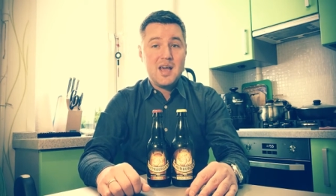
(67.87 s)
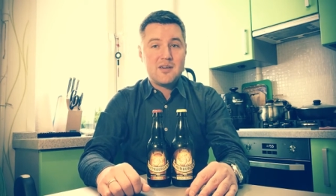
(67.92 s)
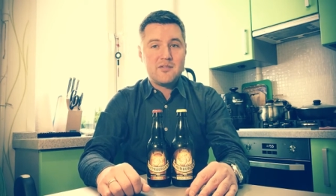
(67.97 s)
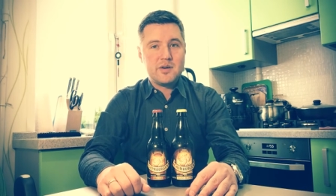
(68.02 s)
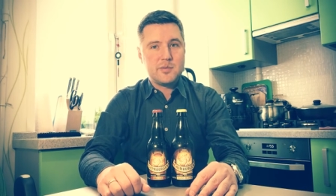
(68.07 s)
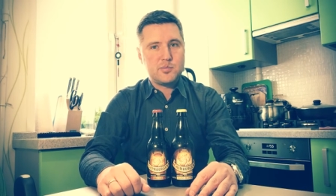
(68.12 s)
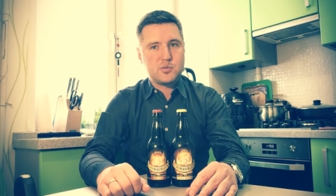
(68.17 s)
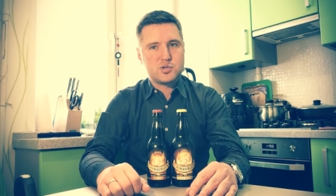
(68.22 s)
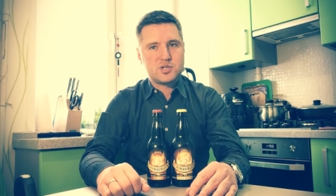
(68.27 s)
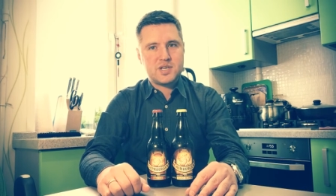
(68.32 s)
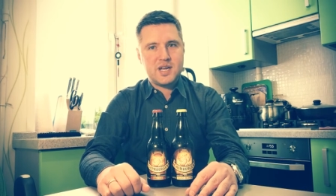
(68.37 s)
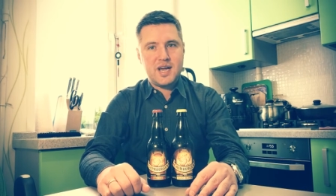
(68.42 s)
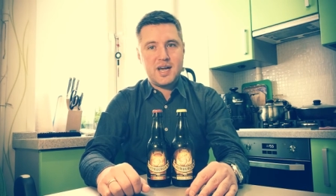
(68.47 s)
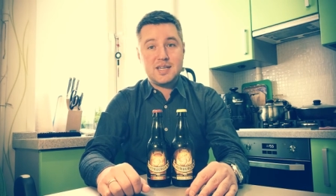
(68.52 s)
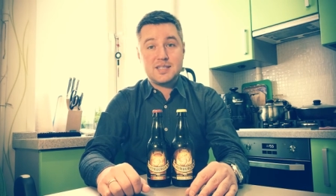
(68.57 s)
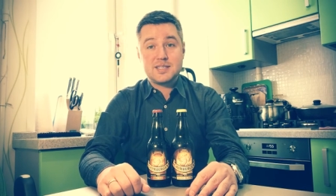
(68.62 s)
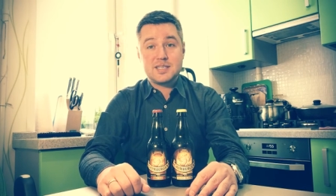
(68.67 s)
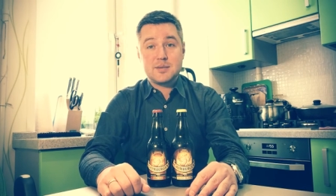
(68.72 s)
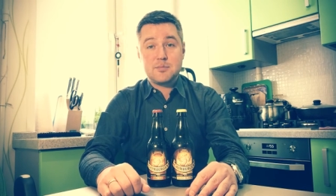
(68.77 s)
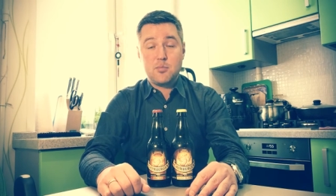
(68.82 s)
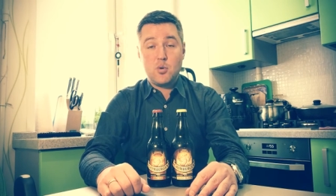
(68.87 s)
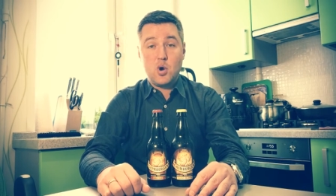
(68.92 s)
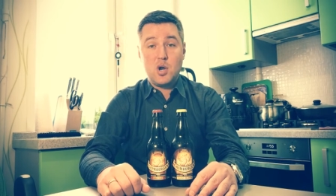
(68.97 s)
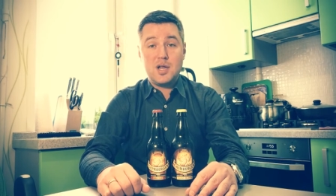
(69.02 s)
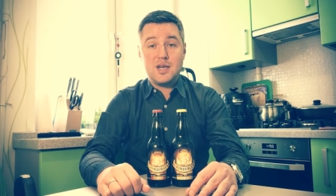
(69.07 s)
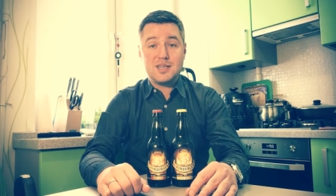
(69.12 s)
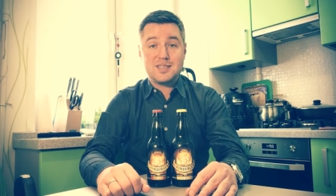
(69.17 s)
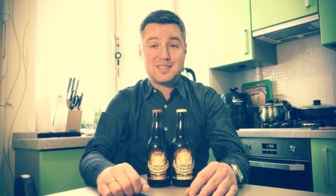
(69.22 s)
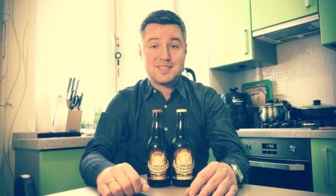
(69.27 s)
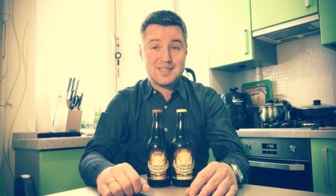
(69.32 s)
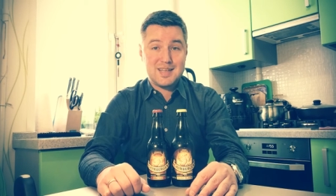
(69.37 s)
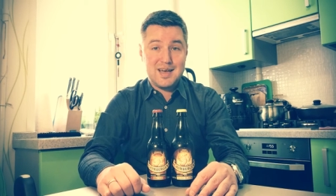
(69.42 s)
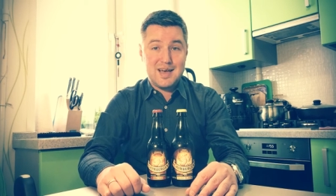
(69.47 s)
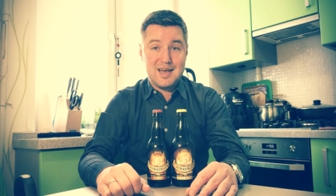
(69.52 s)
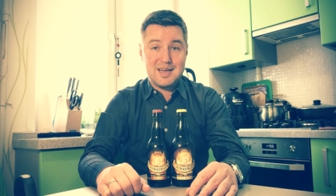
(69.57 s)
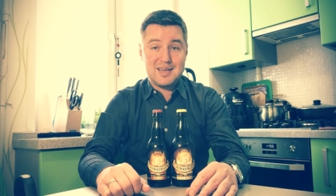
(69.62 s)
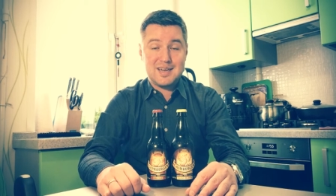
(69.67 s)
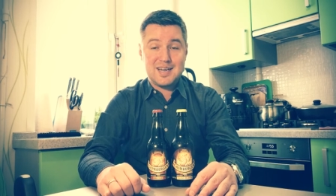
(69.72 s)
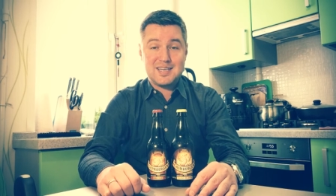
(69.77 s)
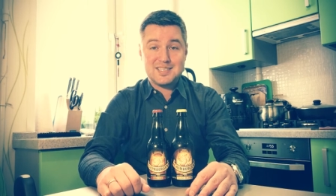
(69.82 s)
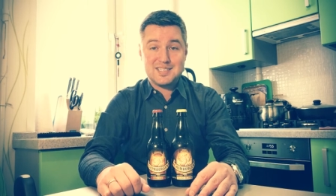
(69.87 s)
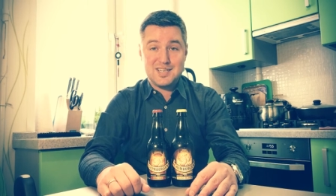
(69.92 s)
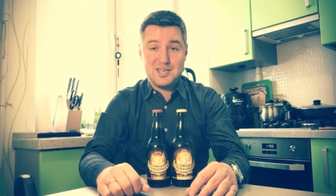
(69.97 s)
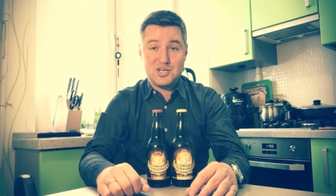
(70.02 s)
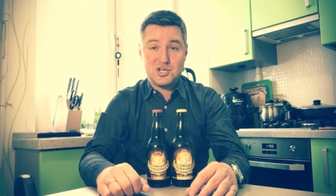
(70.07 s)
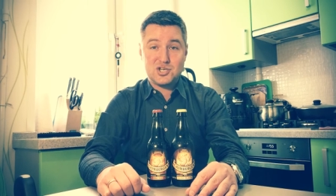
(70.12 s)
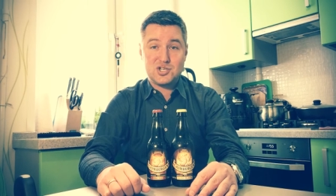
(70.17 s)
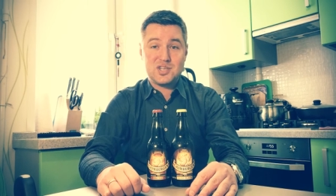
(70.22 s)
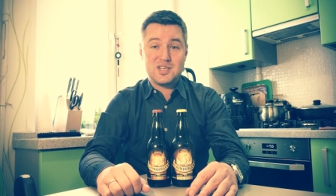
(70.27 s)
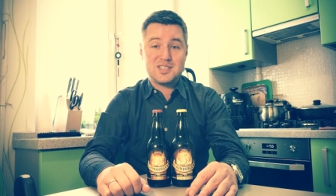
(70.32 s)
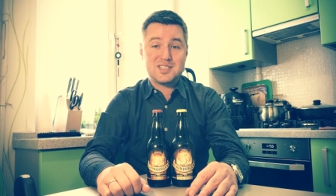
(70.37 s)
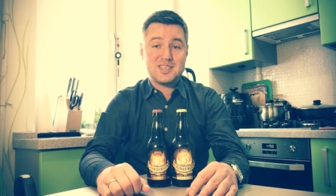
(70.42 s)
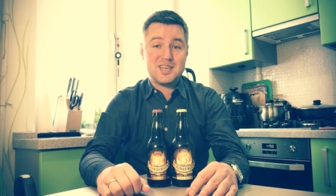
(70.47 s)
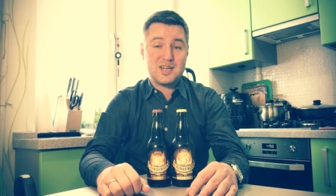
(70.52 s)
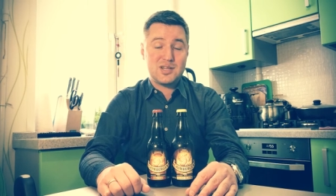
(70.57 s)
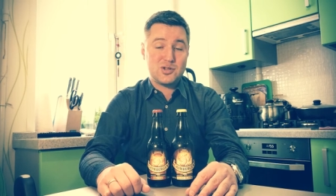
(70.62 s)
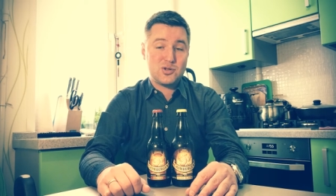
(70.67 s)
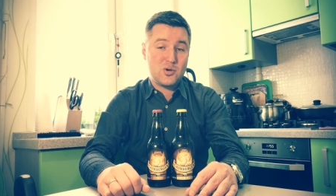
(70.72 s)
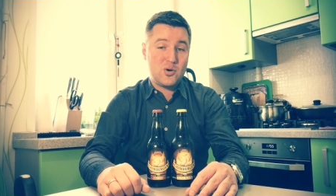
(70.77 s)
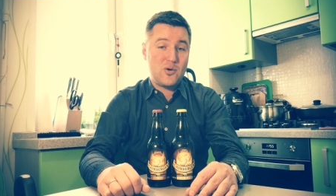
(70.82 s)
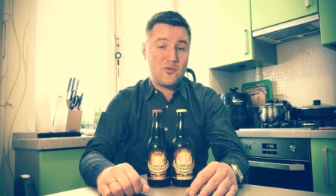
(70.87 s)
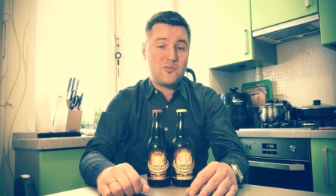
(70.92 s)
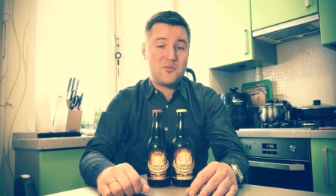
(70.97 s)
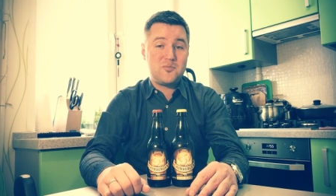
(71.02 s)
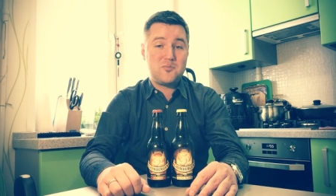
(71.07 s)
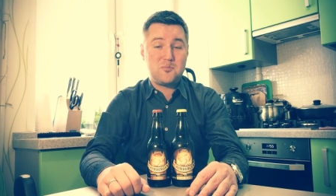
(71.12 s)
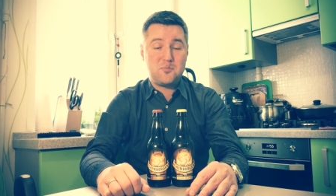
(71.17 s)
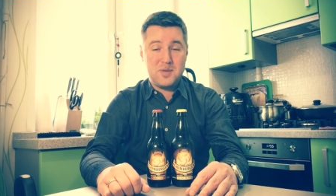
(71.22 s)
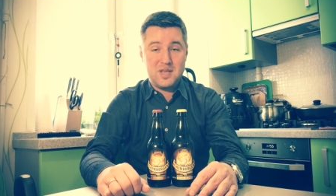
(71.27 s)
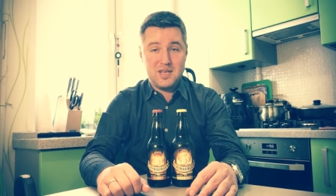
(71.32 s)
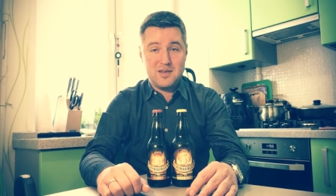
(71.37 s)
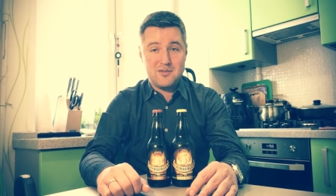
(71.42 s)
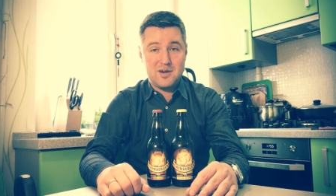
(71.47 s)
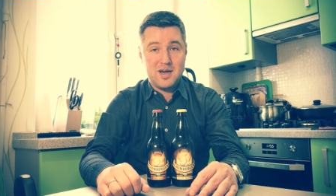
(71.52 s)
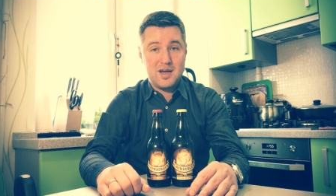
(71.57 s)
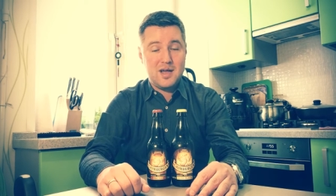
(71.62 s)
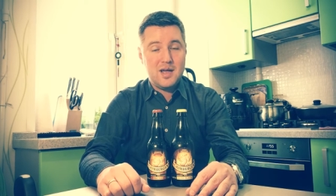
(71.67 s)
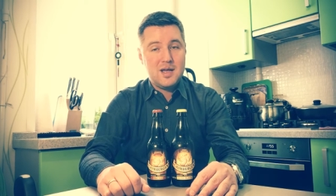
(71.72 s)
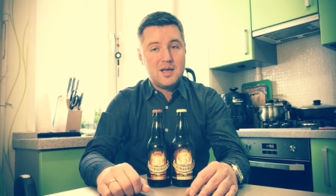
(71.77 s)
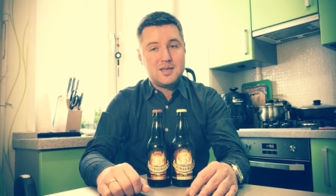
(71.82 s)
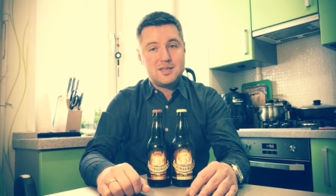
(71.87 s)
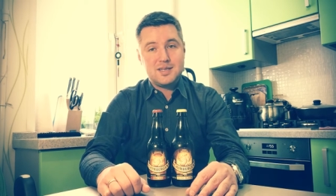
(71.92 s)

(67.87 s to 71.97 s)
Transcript: выпускается более 100 различных сортов пива.